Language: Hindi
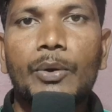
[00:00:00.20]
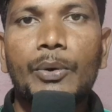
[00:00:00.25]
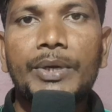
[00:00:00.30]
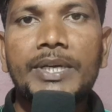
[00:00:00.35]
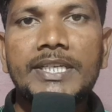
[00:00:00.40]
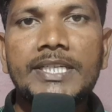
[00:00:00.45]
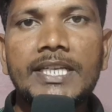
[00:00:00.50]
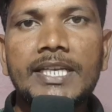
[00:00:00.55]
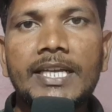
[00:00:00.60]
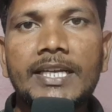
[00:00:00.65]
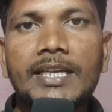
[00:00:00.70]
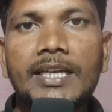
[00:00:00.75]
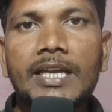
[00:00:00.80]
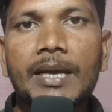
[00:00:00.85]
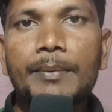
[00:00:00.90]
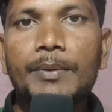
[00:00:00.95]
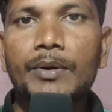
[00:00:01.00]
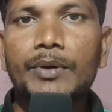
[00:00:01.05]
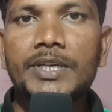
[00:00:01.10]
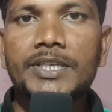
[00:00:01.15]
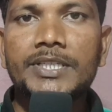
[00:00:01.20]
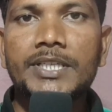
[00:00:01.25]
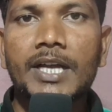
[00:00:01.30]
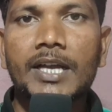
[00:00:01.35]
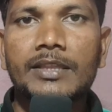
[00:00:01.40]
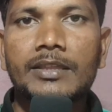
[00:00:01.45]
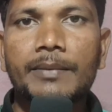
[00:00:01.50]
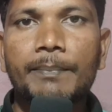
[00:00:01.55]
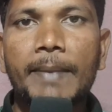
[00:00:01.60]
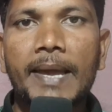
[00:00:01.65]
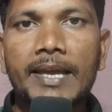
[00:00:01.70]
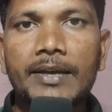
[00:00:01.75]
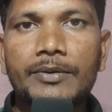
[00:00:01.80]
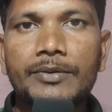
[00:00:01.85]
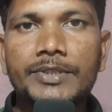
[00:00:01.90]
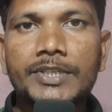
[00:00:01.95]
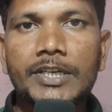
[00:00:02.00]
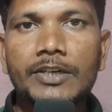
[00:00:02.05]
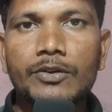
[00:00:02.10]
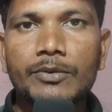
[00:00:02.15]
खुटी जिले की खबरों के साथ मैं
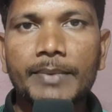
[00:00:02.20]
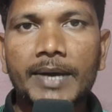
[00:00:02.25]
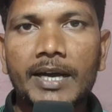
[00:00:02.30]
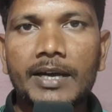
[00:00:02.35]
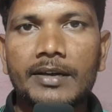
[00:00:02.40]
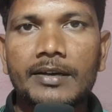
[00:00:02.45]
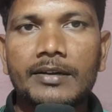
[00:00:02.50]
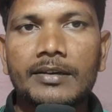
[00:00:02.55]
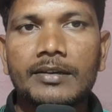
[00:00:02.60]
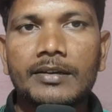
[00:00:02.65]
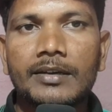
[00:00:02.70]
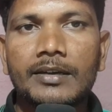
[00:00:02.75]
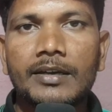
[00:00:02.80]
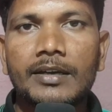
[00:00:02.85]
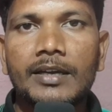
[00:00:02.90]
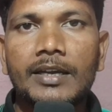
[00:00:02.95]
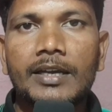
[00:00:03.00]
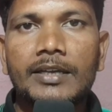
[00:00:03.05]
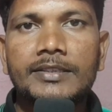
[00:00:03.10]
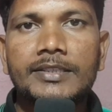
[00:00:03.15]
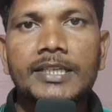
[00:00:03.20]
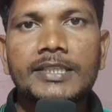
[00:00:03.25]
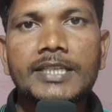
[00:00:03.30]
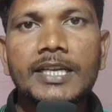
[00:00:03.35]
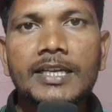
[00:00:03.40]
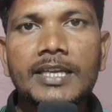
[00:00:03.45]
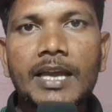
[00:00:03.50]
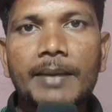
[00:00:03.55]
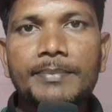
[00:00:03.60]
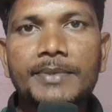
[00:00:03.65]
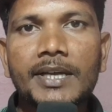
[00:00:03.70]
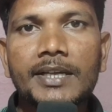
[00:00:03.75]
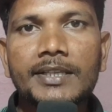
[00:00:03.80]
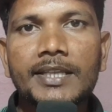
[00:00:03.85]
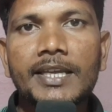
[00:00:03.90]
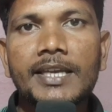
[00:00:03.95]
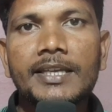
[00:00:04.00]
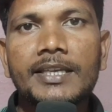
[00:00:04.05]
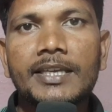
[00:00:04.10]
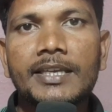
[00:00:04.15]
गुंजन कुमार जैसा कि आप
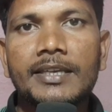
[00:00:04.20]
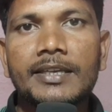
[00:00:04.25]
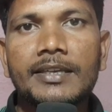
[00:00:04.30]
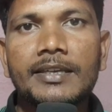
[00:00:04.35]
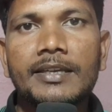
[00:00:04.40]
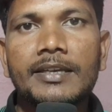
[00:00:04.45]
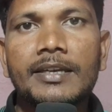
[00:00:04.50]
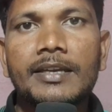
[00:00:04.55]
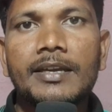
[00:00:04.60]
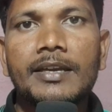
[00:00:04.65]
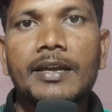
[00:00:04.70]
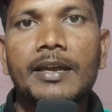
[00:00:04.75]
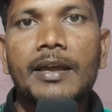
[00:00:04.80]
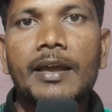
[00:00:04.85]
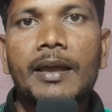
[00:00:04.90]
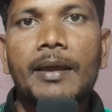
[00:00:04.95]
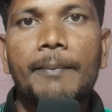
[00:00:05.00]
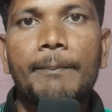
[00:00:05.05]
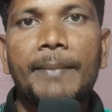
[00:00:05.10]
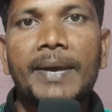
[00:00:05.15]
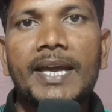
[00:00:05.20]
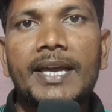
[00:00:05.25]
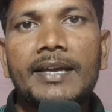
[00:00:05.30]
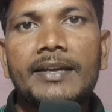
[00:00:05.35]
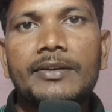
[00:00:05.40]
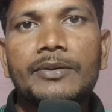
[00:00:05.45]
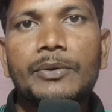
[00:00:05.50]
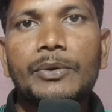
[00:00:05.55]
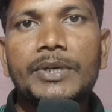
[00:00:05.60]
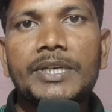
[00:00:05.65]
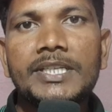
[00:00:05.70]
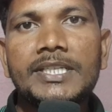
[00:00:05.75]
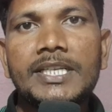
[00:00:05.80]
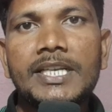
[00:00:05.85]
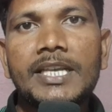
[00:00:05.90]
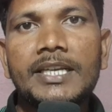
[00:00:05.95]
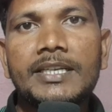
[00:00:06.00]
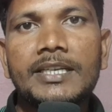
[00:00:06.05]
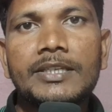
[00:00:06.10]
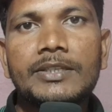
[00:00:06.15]
जानते हैं कि मैं खुटी
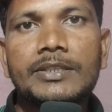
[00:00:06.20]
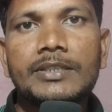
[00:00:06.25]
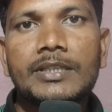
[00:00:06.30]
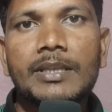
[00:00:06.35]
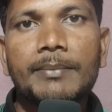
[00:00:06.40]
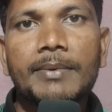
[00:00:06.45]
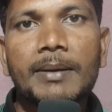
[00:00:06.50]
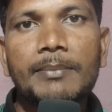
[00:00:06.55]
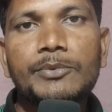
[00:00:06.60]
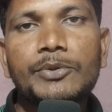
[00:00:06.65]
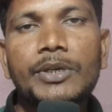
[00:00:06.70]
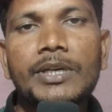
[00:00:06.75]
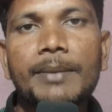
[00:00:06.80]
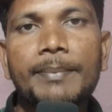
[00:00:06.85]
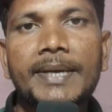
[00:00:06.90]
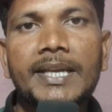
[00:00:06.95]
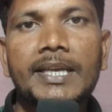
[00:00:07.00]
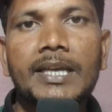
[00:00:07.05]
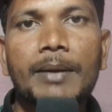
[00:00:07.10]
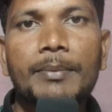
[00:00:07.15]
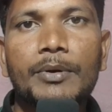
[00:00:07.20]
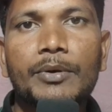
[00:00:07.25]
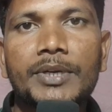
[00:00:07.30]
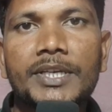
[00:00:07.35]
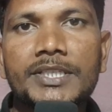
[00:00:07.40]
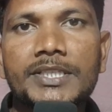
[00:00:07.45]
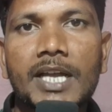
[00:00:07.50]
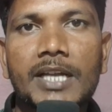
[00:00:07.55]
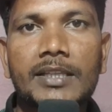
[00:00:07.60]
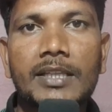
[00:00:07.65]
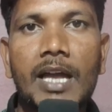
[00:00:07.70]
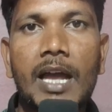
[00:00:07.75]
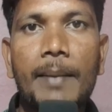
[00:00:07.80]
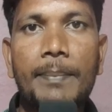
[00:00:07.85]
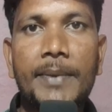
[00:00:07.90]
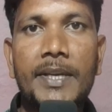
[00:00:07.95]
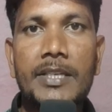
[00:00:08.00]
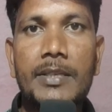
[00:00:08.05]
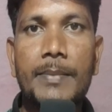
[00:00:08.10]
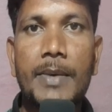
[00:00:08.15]
जिले की तमाम छोटी बड़ी खबरों के साथ
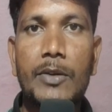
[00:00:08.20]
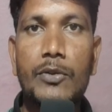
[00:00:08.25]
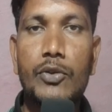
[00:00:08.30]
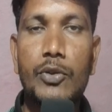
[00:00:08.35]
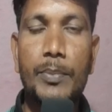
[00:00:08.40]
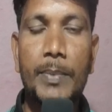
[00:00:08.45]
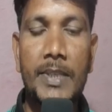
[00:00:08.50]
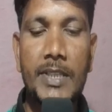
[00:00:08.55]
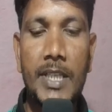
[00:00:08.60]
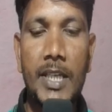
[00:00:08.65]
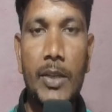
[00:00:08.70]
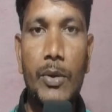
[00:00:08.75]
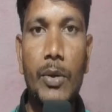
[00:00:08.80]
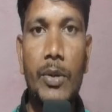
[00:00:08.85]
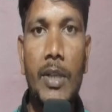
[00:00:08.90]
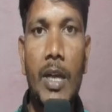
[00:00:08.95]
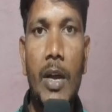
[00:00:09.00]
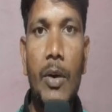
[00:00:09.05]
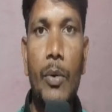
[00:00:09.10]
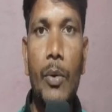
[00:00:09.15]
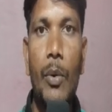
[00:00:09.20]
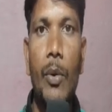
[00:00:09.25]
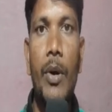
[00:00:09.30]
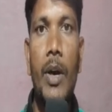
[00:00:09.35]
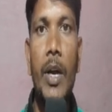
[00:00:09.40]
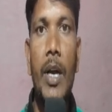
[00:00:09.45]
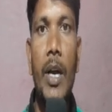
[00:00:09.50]
आपके समक्ष उपस्थित होता हूं।